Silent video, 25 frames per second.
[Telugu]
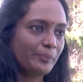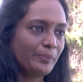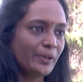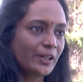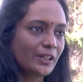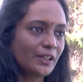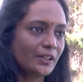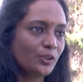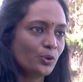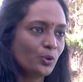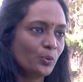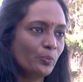
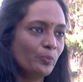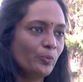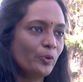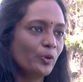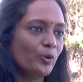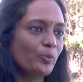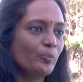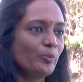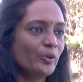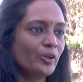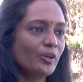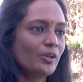పక్కన
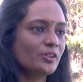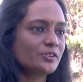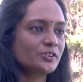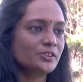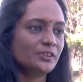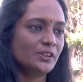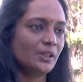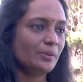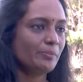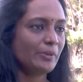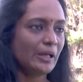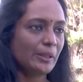గుంపులు గుంపులుగా
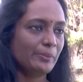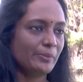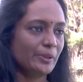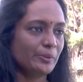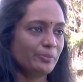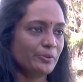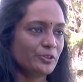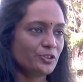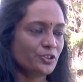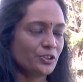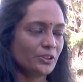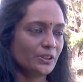వస్తుంటే భయం
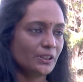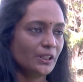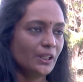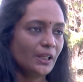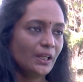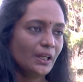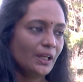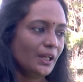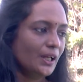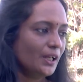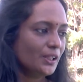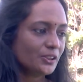అనిపించింది
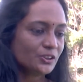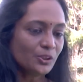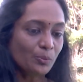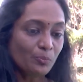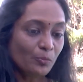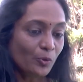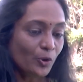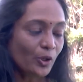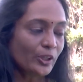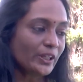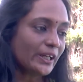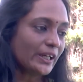సో
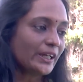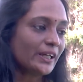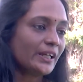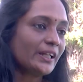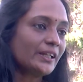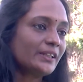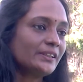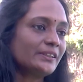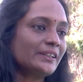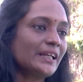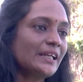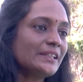బోట్
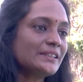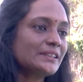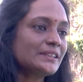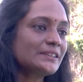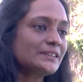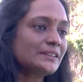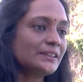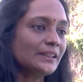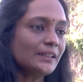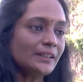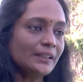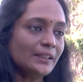ఎక్కడానికి ట్రై
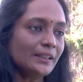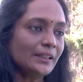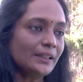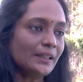చేస్తే